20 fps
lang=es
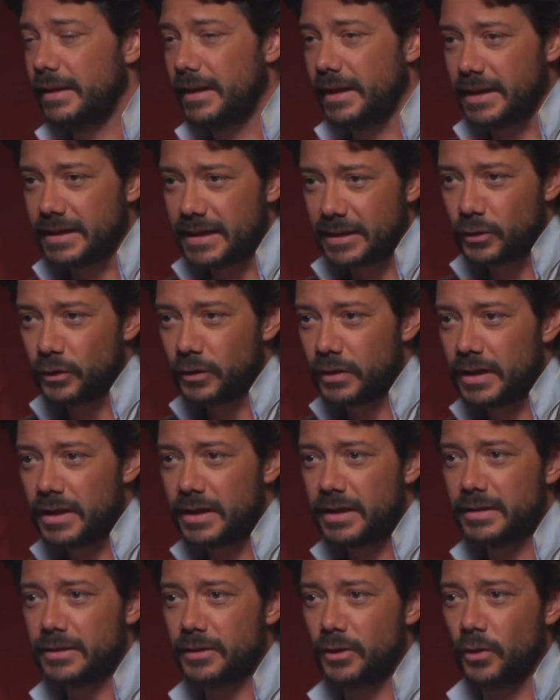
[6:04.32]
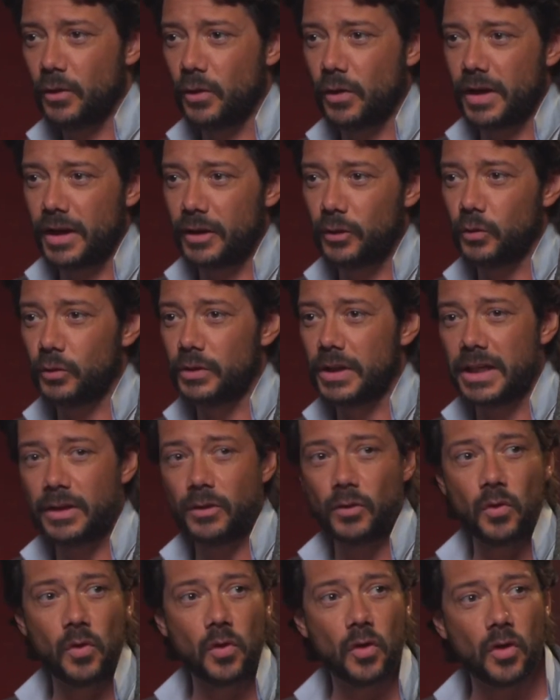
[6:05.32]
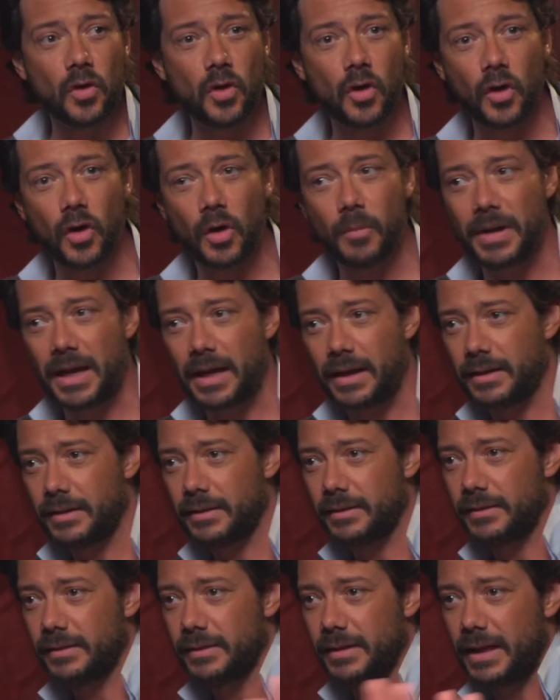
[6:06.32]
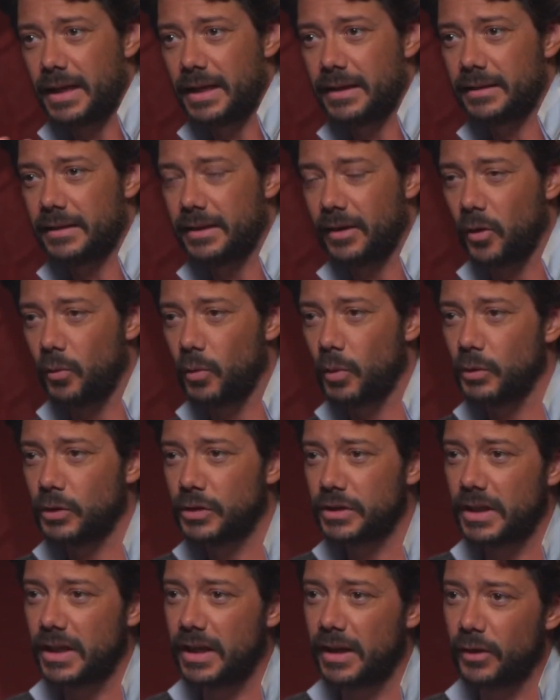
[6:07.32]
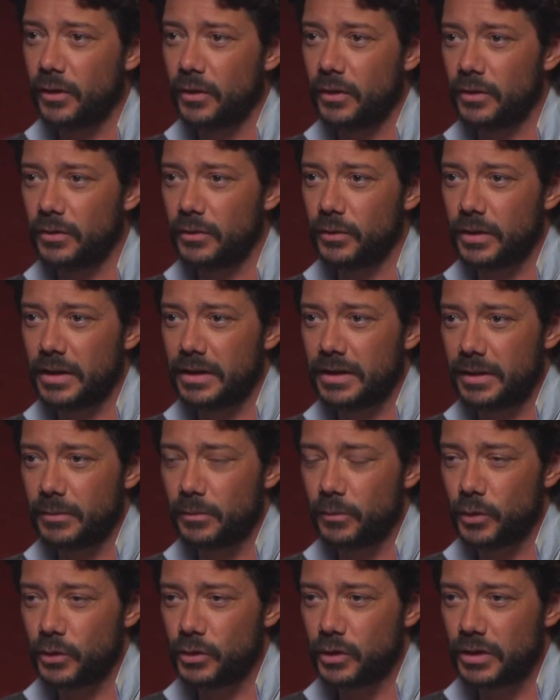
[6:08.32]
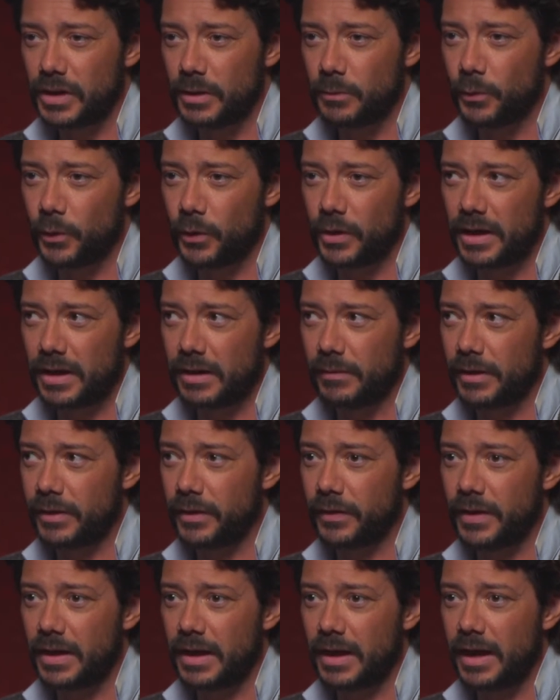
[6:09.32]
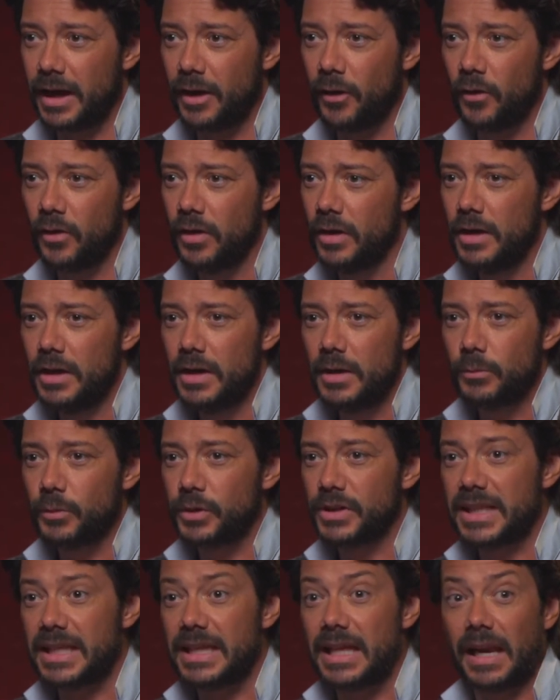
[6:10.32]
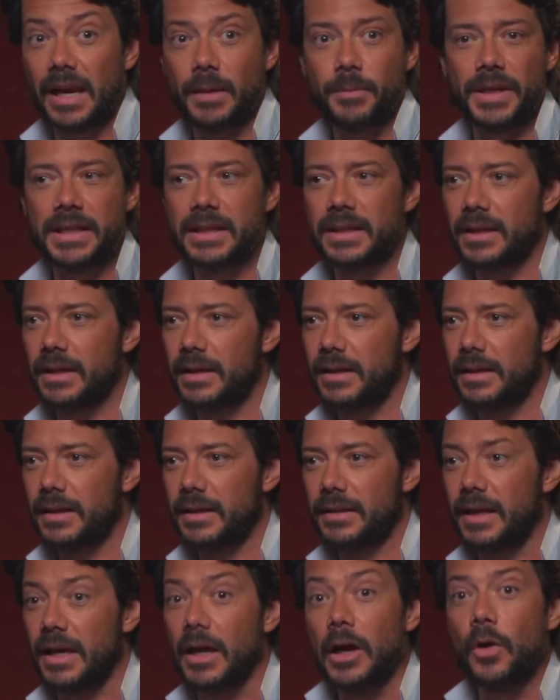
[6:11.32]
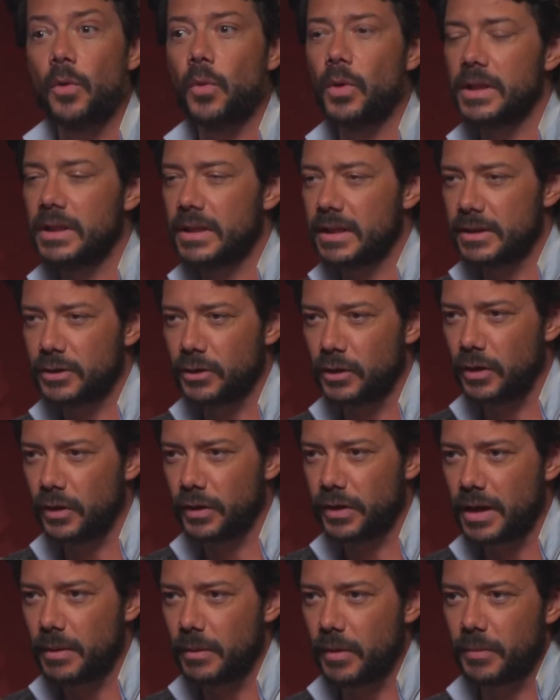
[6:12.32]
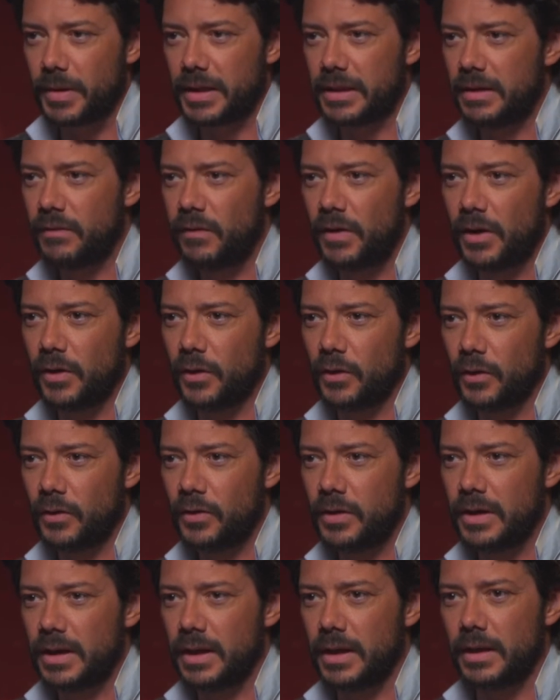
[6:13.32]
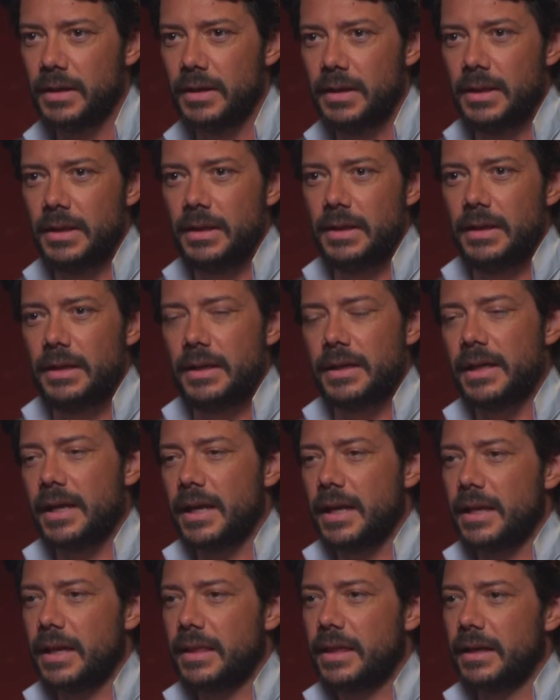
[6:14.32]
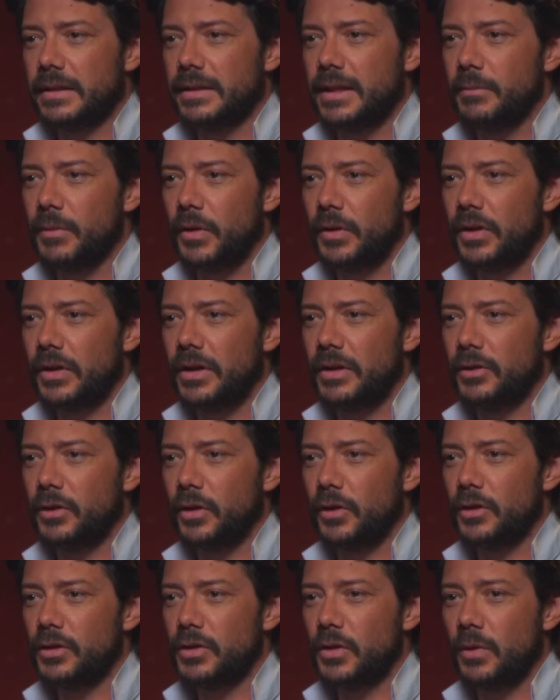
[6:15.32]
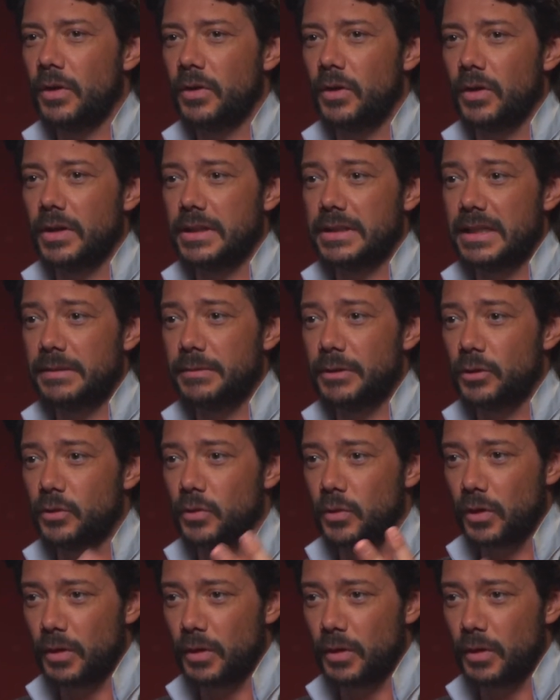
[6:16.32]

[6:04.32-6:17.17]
esas ondas o que tú teniendo un croma delante como hemos tenido durante mucho tiempo en la grabación del Cano, pues que de repente te encuentres con el Océano Pacífico ¿no? y, que, que haya cierta emoción en todo eso cuando lo que estás viendo es un